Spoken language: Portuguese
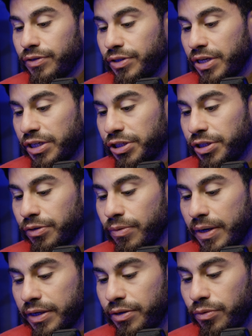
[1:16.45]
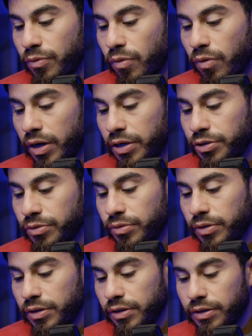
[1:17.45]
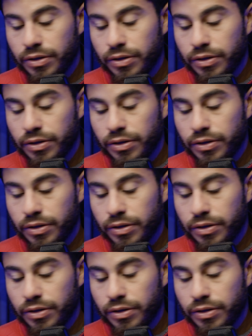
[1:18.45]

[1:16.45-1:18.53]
Já chegou aqui o código.